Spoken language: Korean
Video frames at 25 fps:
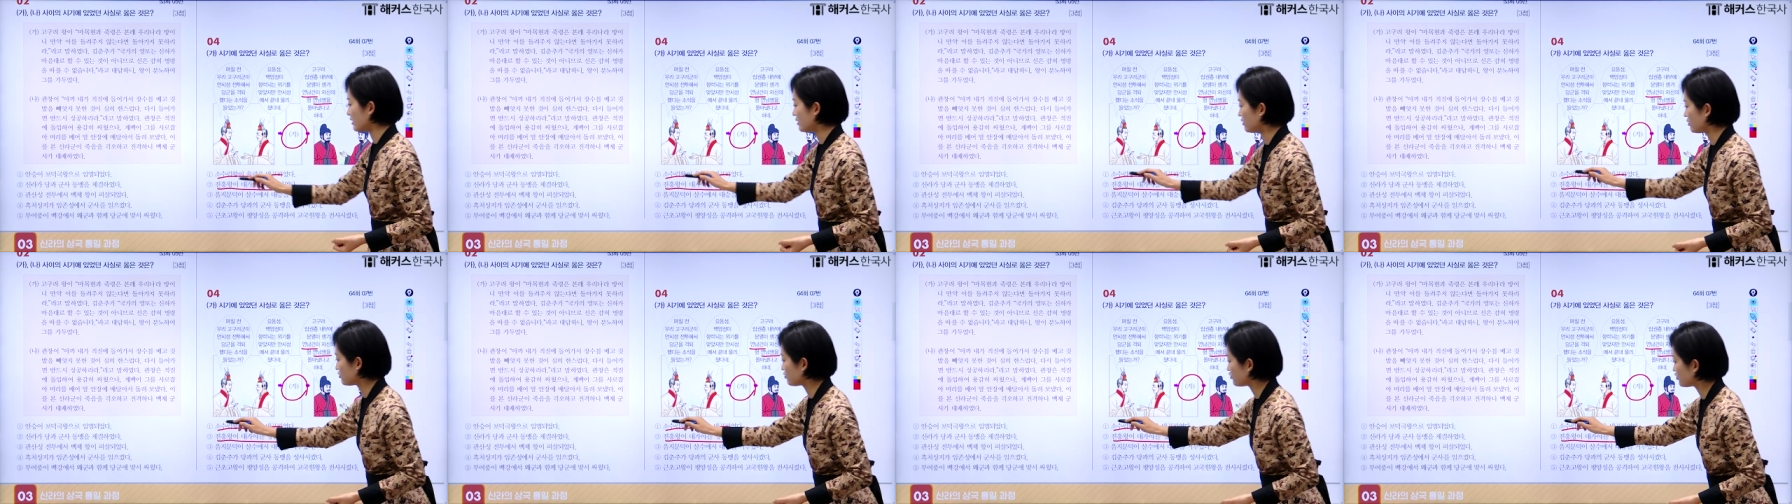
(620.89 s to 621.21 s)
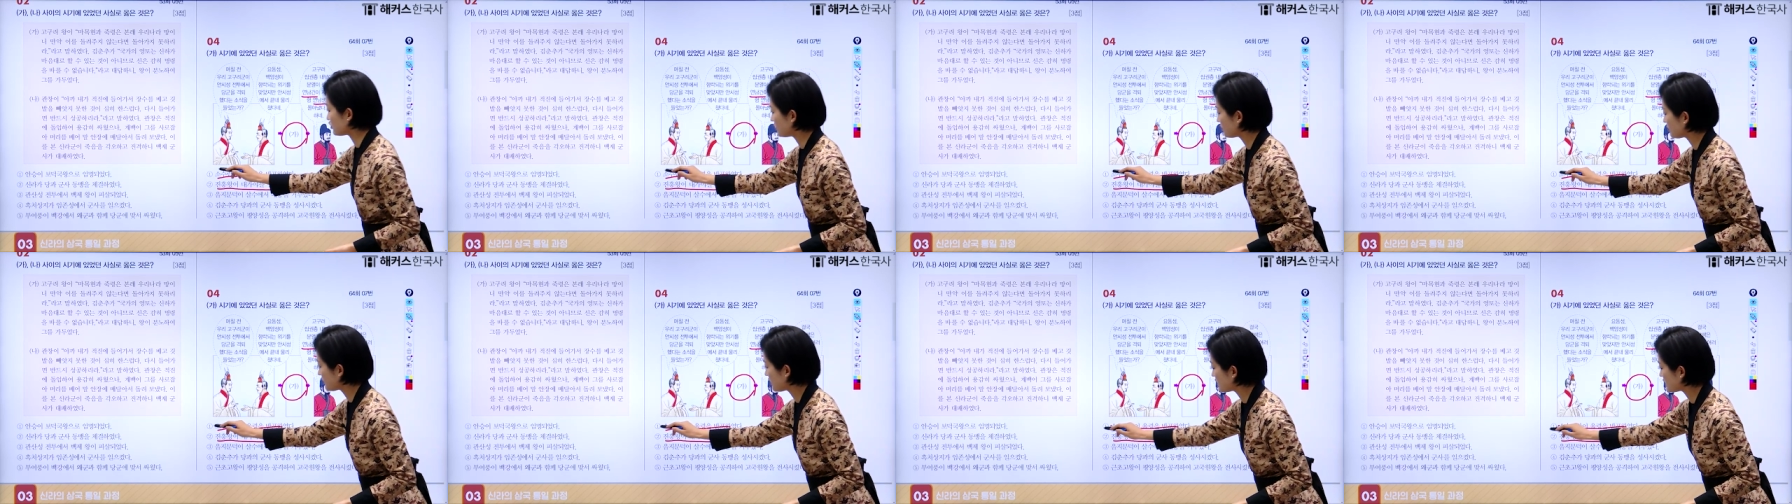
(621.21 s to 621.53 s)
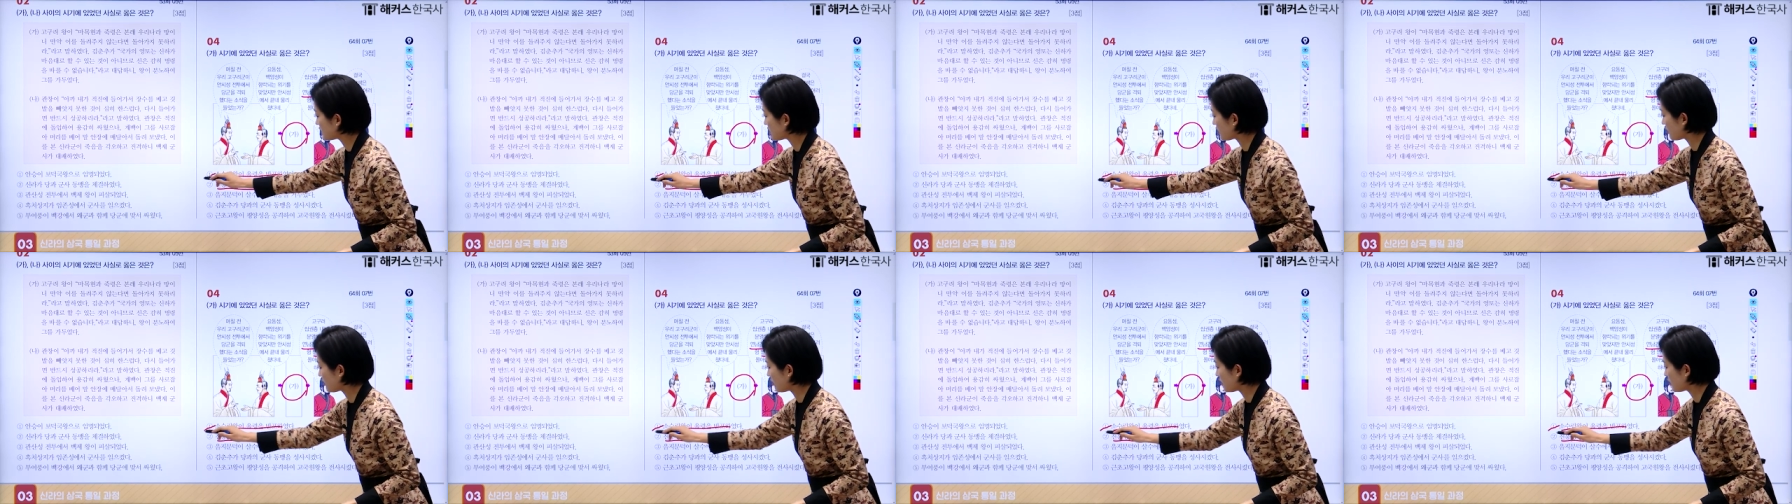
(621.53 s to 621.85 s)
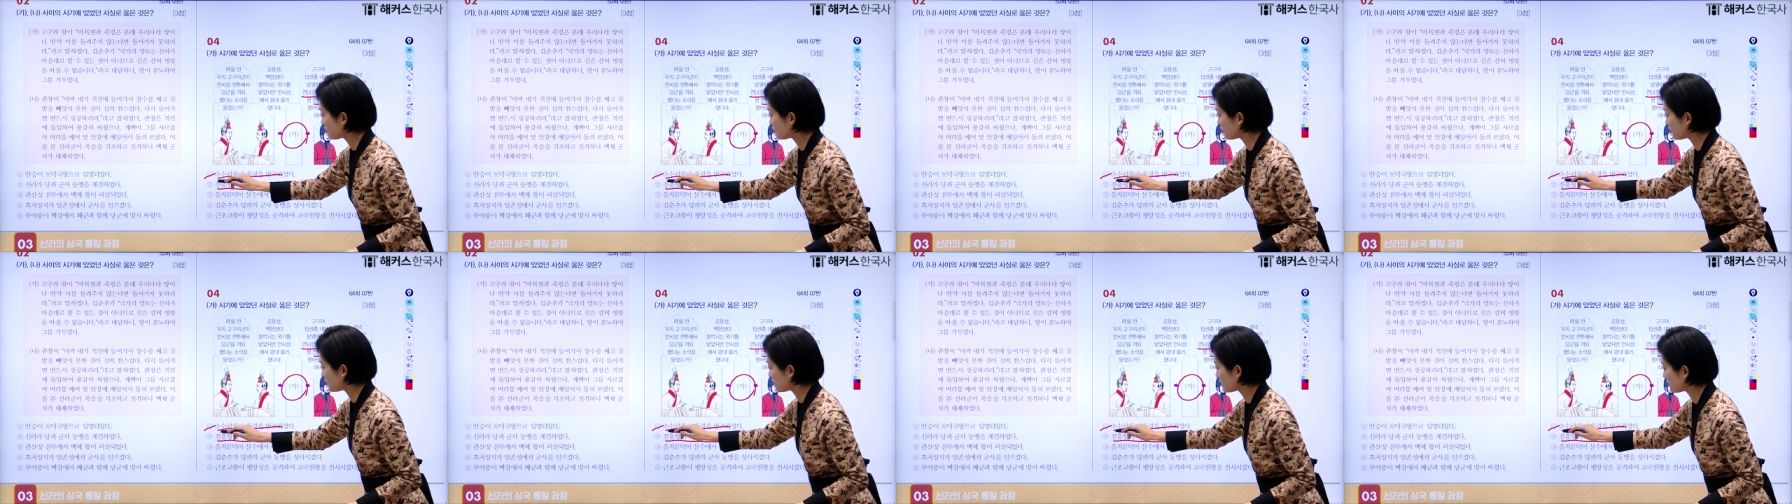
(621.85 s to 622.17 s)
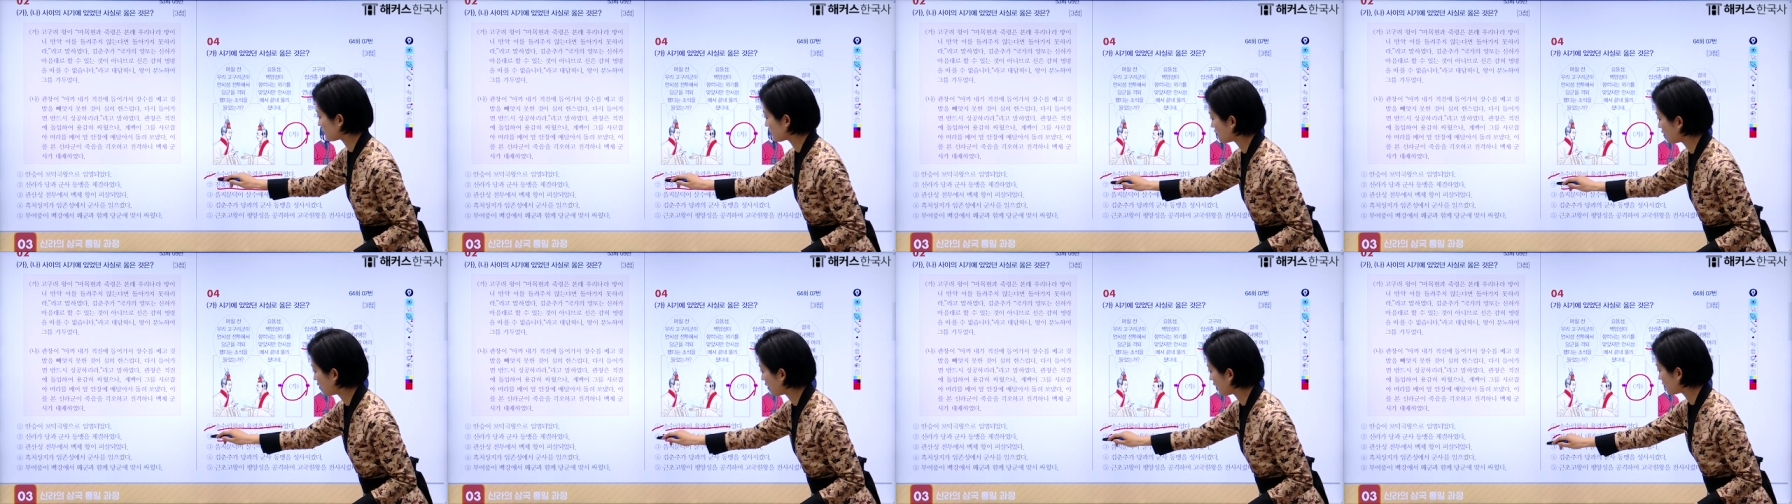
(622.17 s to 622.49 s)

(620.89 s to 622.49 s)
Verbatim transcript: 이거는 쉽게 제거할 수 있을 것